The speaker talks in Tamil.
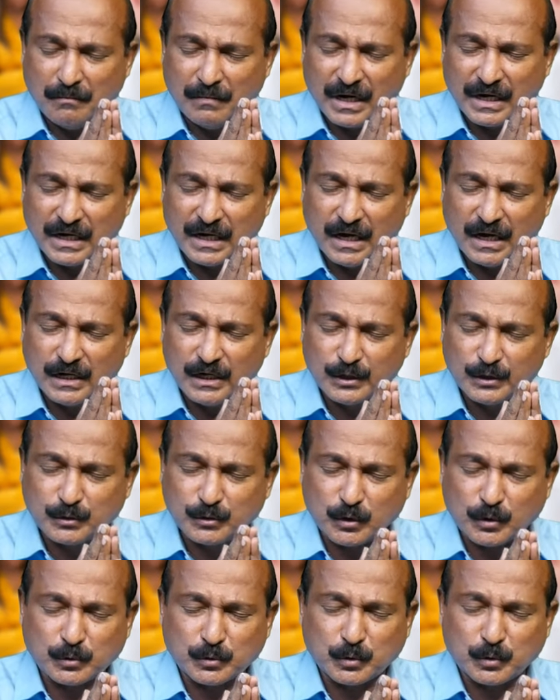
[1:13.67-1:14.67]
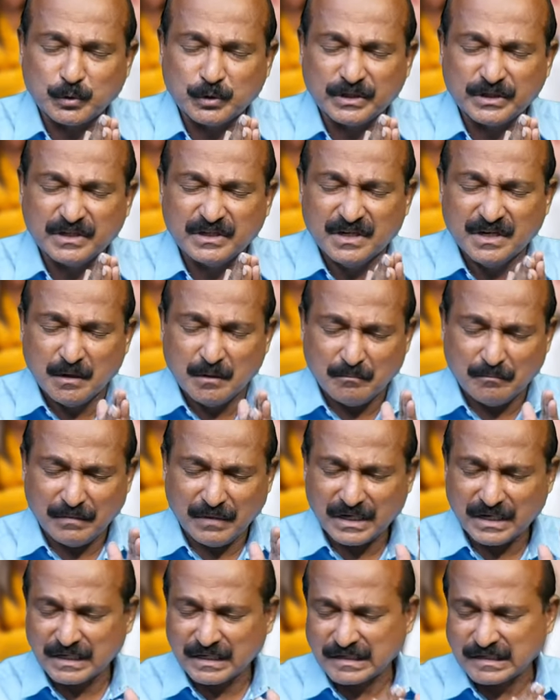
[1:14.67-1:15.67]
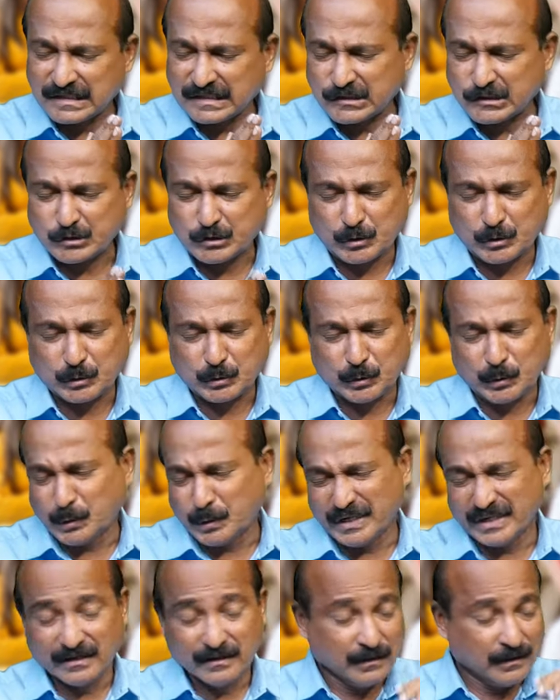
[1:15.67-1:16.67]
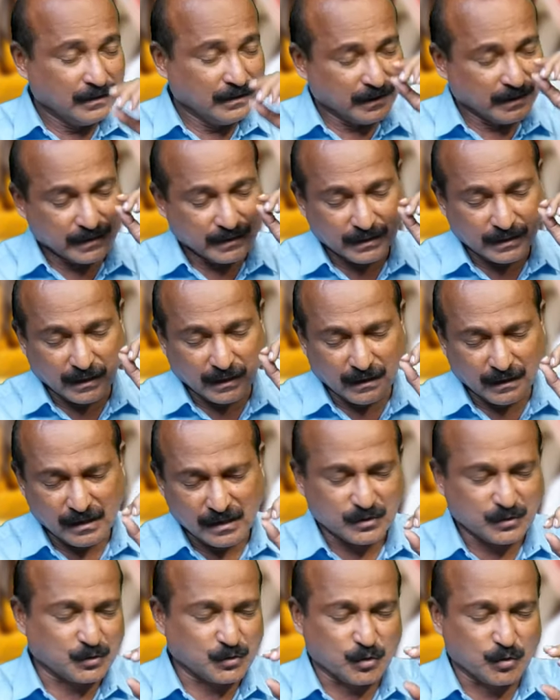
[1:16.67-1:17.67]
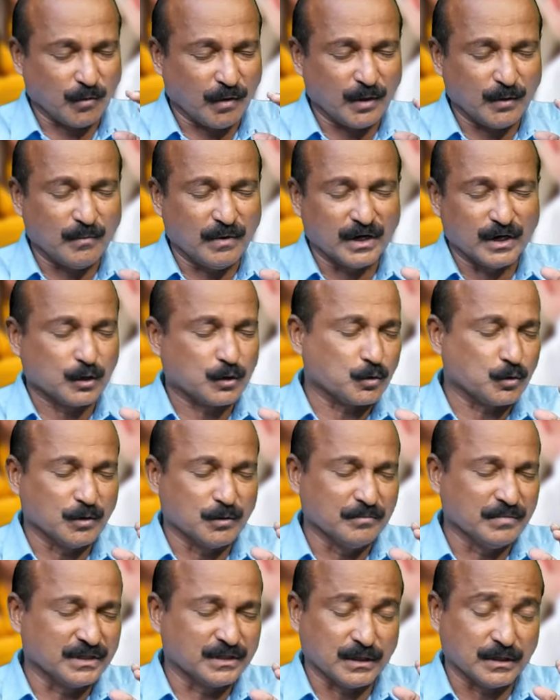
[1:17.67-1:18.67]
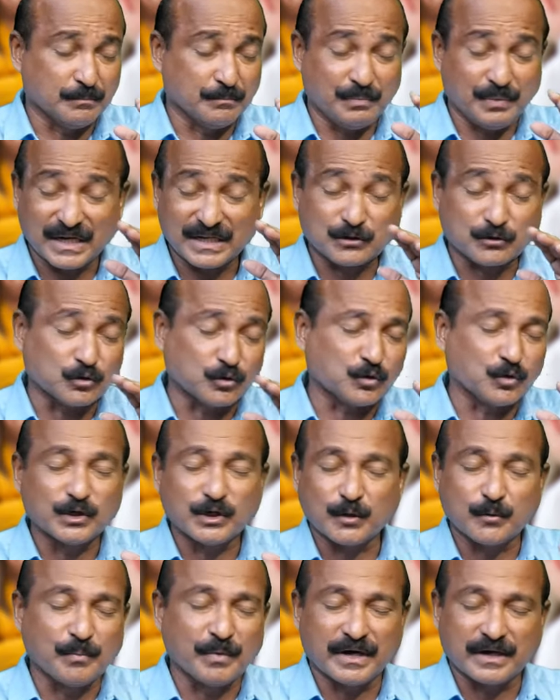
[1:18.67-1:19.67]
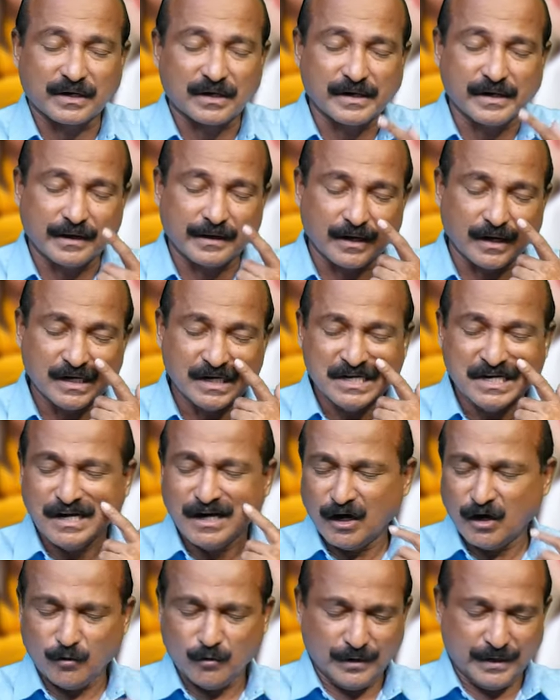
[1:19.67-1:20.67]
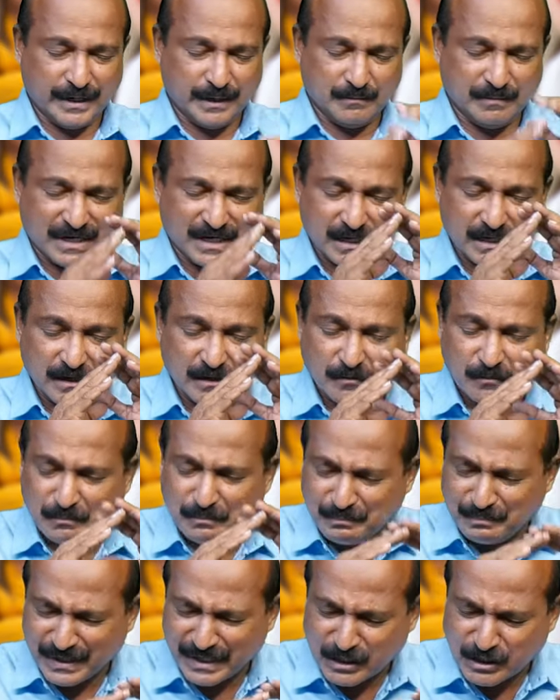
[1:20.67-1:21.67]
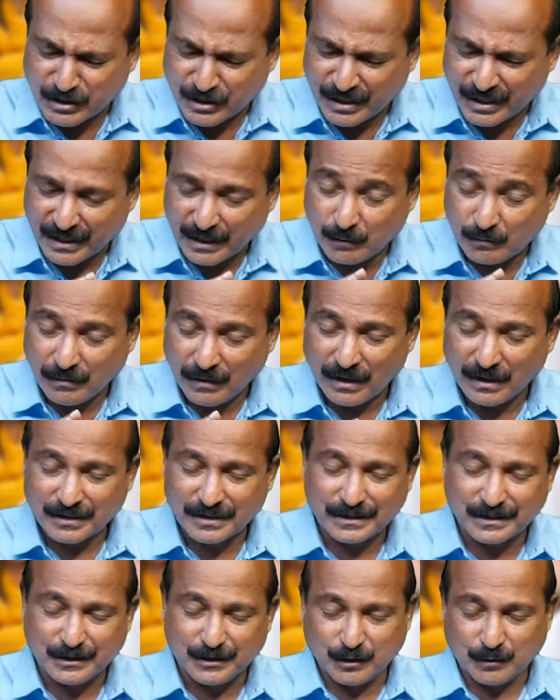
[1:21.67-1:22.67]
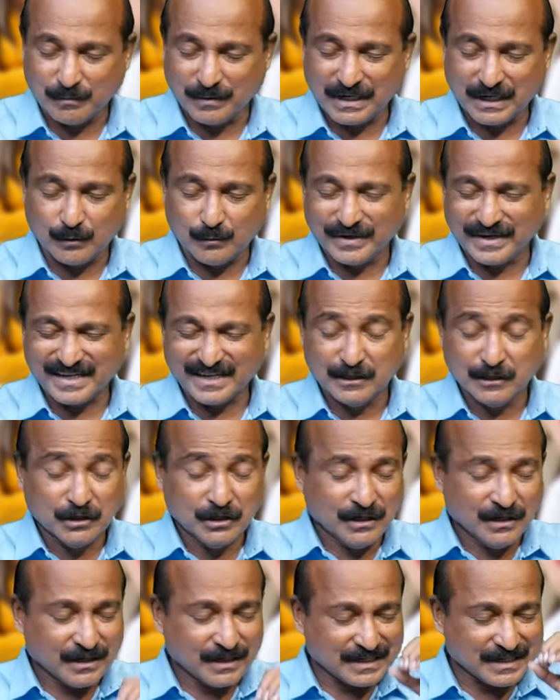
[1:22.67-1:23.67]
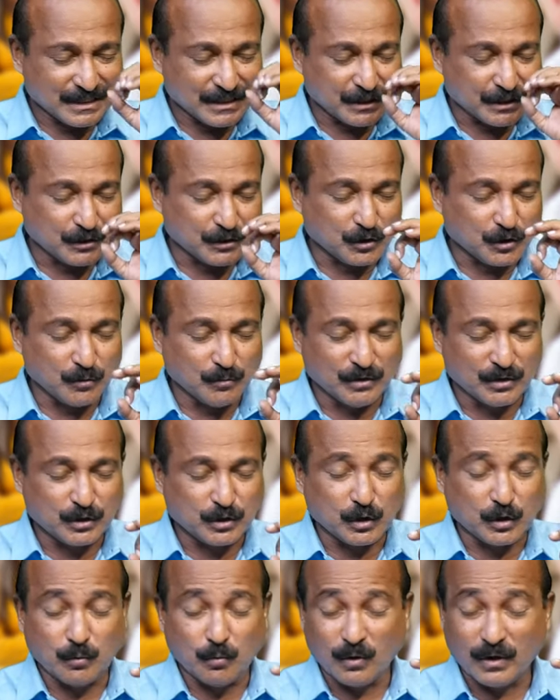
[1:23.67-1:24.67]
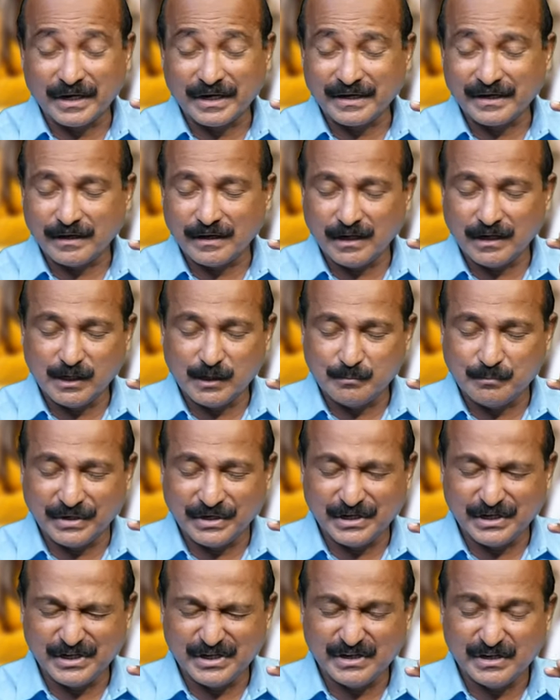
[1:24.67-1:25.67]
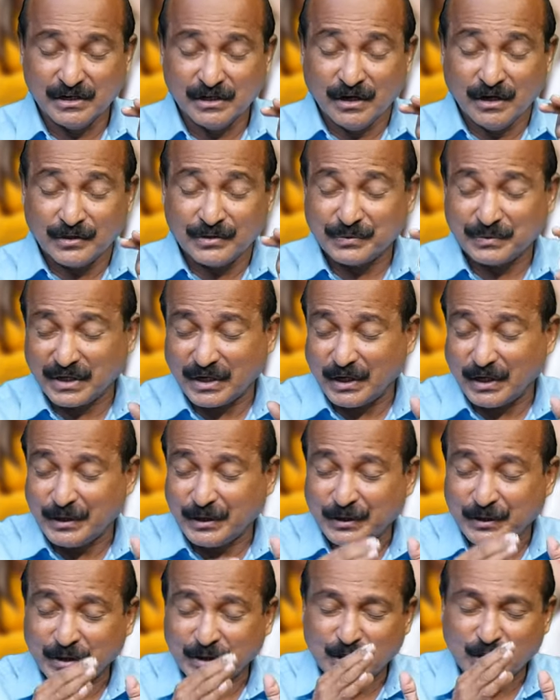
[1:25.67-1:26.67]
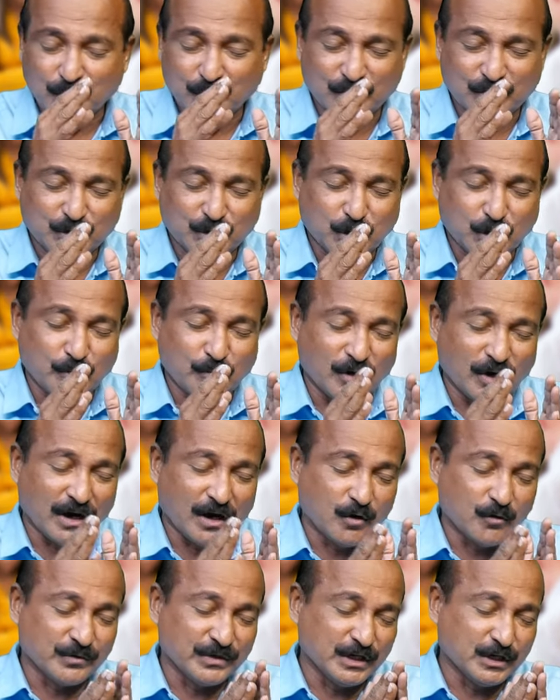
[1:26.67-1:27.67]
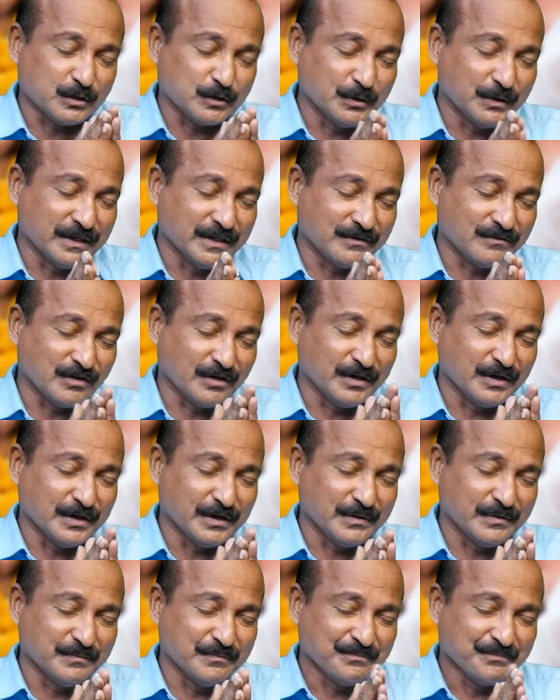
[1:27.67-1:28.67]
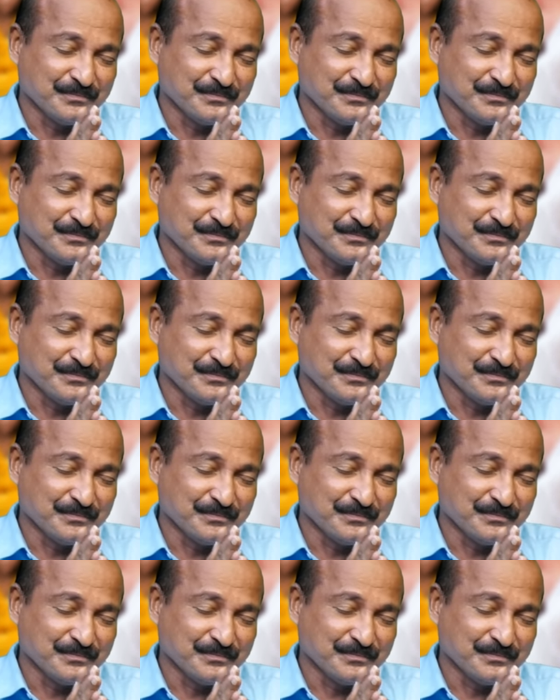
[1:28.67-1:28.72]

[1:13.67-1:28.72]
மன அழுத்தத்தோடு மன கஷ்டத்தோடு இந்த ஆசீர்வாதமான குடும்பத்தை பார்த்து கொண்டிருப்பார்கள் ஆனால் அவருடைய மன பிரச்சனைகள் மாறட்டும் அண்டவர் ரெண்டு தீமத்தி ஒன்று ஏழின்படி தெளிந்த புத்தியுள்ள ஆவியை கொடுத்தேன்